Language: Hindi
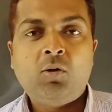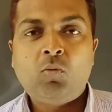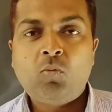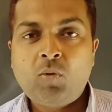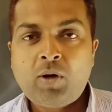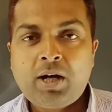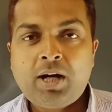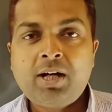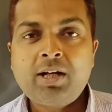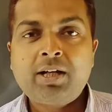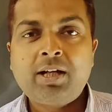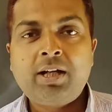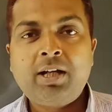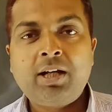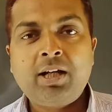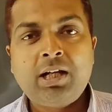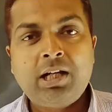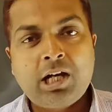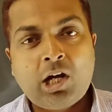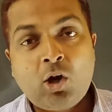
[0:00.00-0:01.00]
वहाँ के
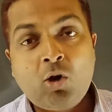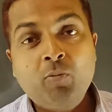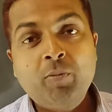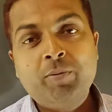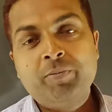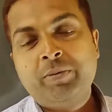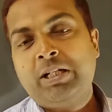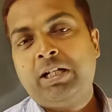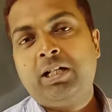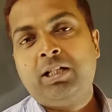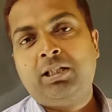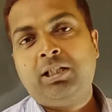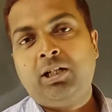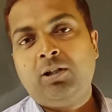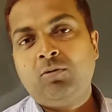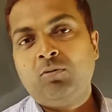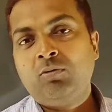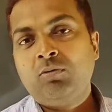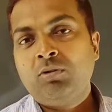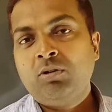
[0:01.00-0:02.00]
गाँव में मैं रहता
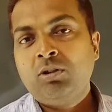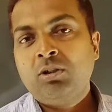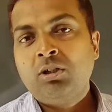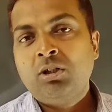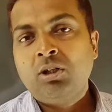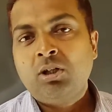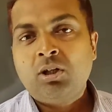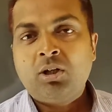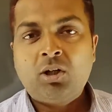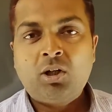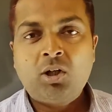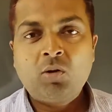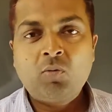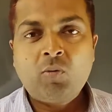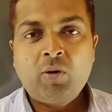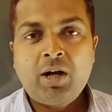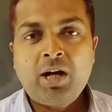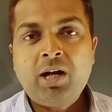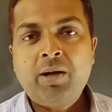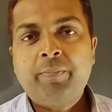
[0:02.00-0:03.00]
हूँ और
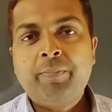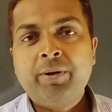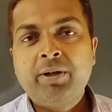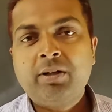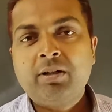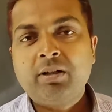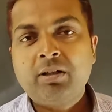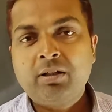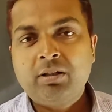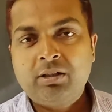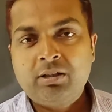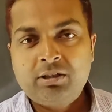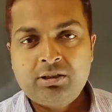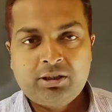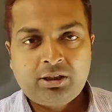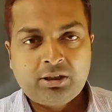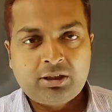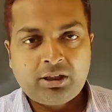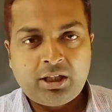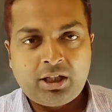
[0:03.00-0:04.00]
वहाँ पर
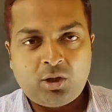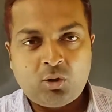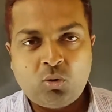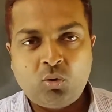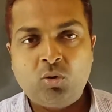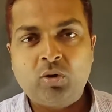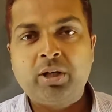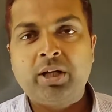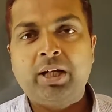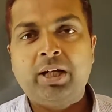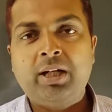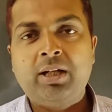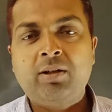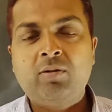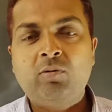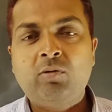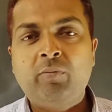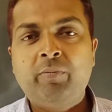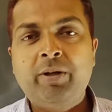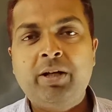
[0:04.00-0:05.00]
जितने लोग हैं
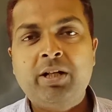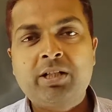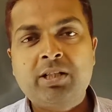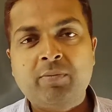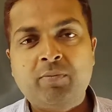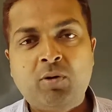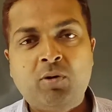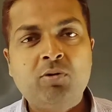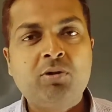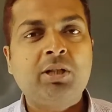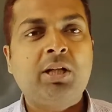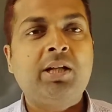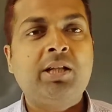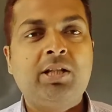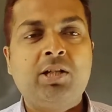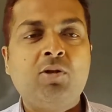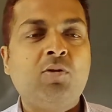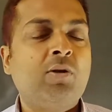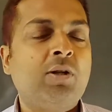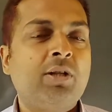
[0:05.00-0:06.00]
वो मेरे से बहुत सारी
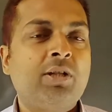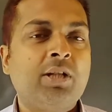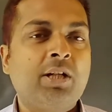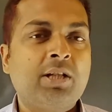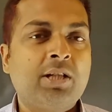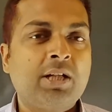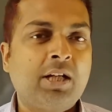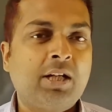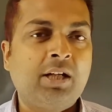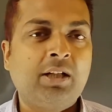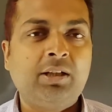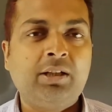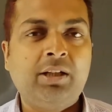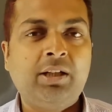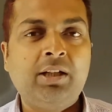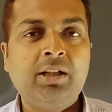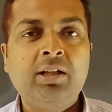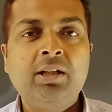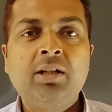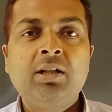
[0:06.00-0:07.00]
चीज़ों की चर्चा करते
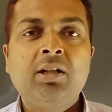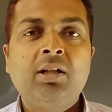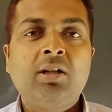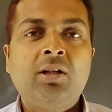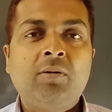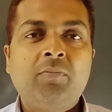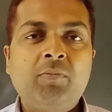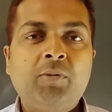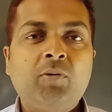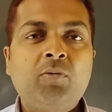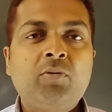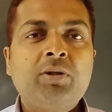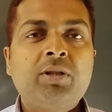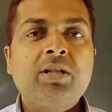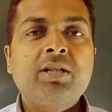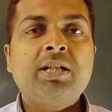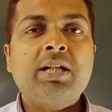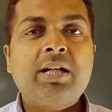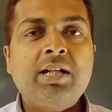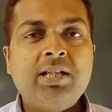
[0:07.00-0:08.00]
हैं मैं
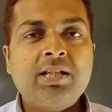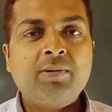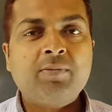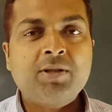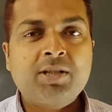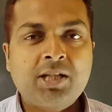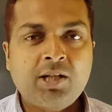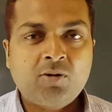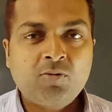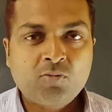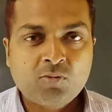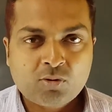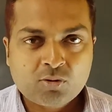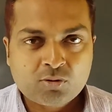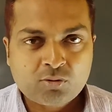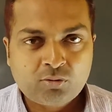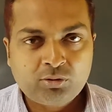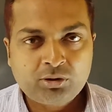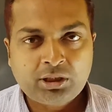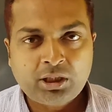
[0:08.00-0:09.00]
उनकी सारी समस्याओं को
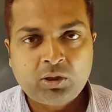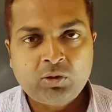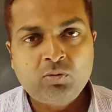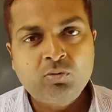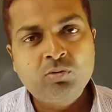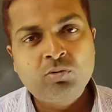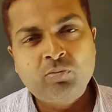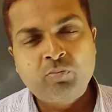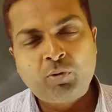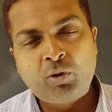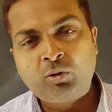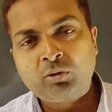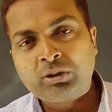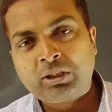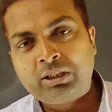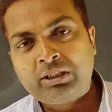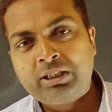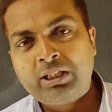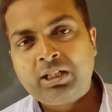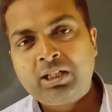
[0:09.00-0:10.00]
सुनता हूँ बहुत
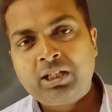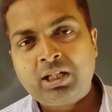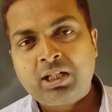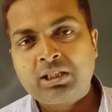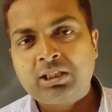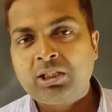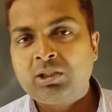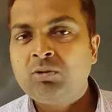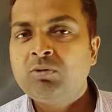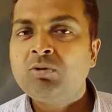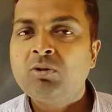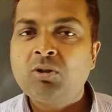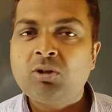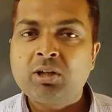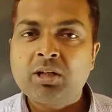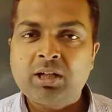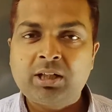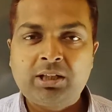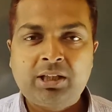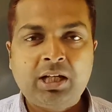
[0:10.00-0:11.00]
अध्ययन करता हूँ
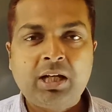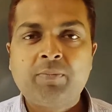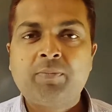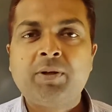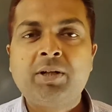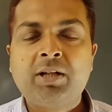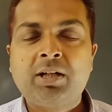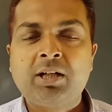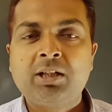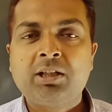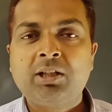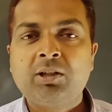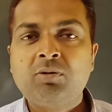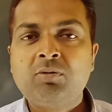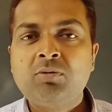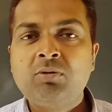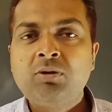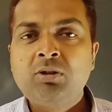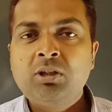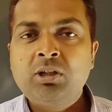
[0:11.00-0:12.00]
और अध्यापन करता
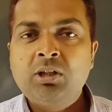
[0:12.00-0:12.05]
हूँ